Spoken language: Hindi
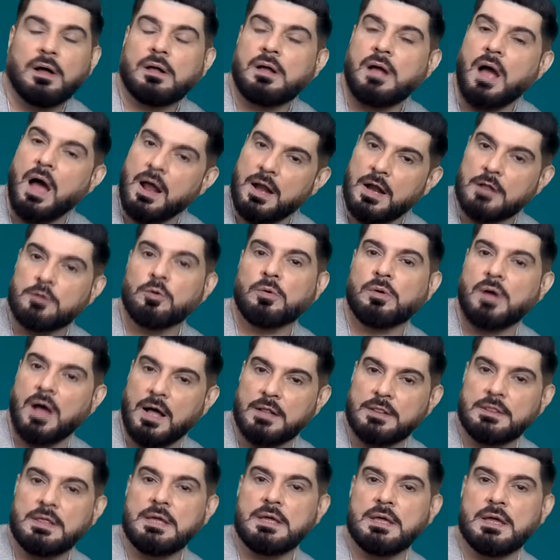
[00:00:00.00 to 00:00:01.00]
खाना तो
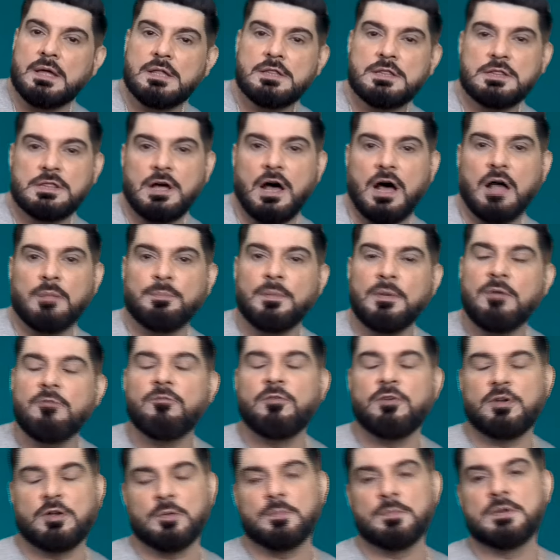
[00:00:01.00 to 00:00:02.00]
खाते ही हैं साथ में
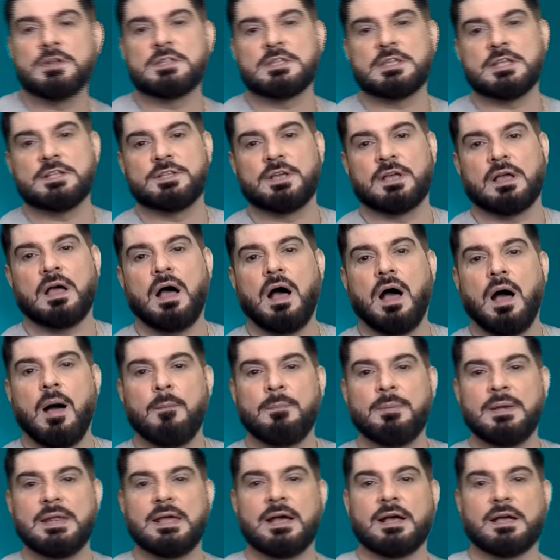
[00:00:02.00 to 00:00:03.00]
विटामिन की जगह
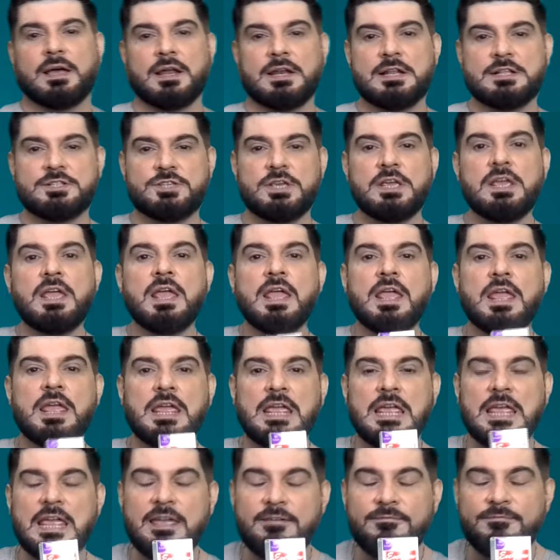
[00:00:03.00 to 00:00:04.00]
आप लिया करें जी
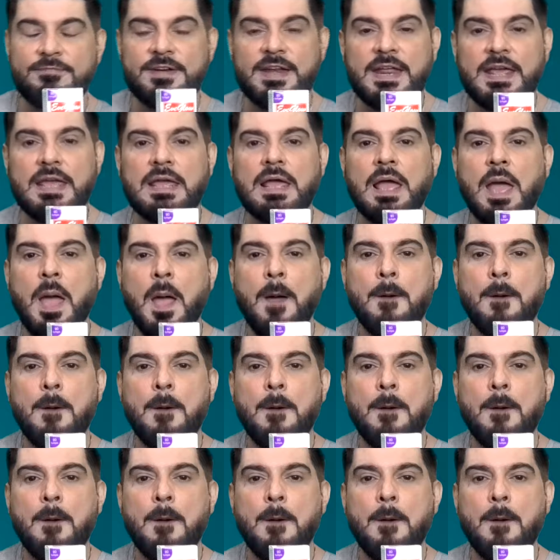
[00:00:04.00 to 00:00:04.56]
इवनिंग